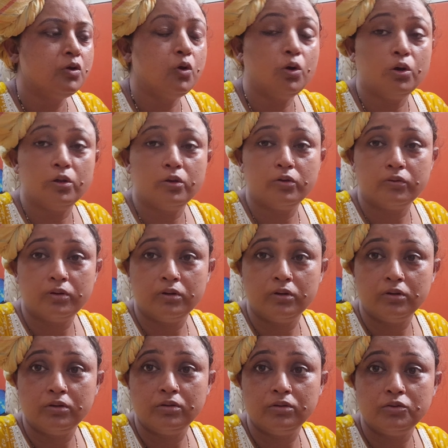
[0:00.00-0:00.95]
और
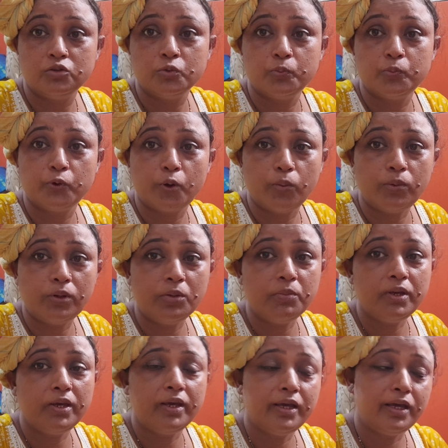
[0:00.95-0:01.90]
जो प्रॉब्लम
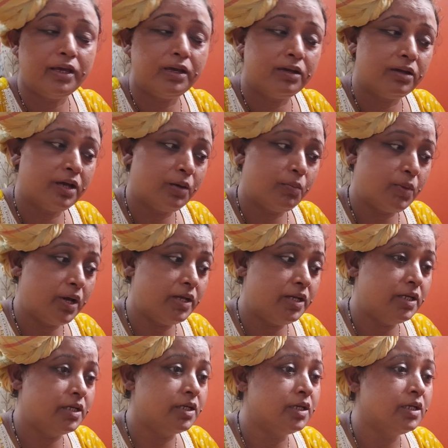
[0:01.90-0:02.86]
है
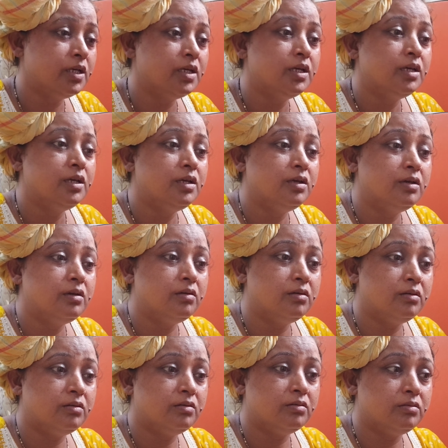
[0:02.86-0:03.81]
हमारी
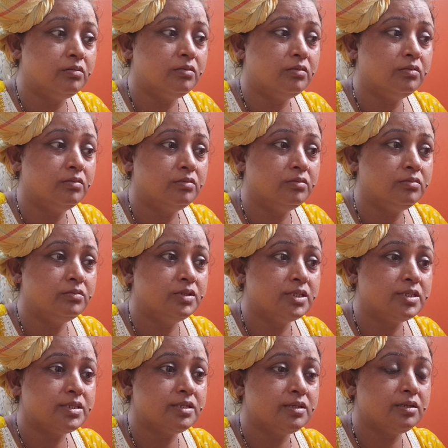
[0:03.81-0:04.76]

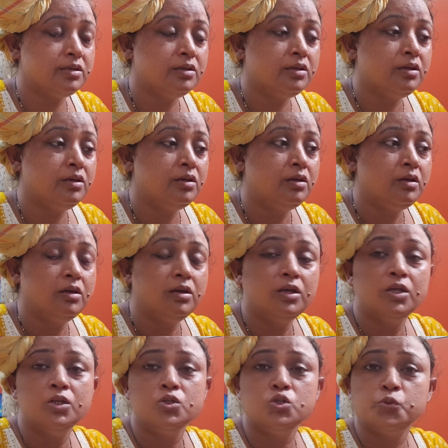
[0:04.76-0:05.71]
जैसे
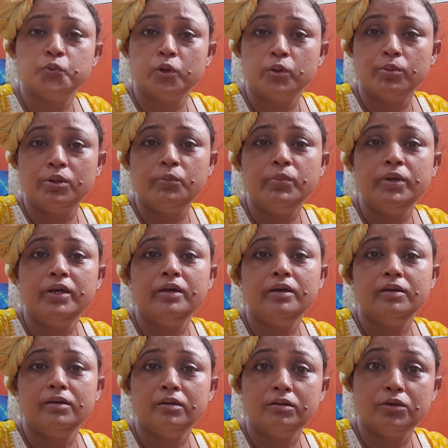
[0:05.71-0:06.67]
जो प्रॉब्लम है
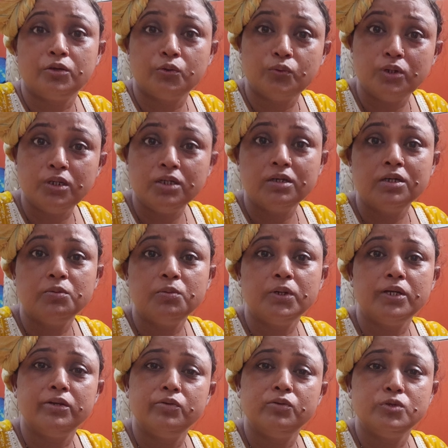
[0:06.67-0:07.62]
क्यों नहीं कर
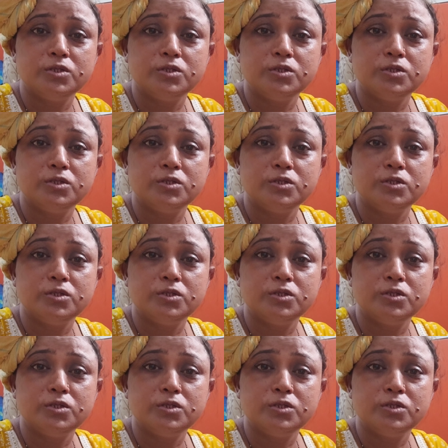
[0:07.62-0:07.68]
पा रही हूँ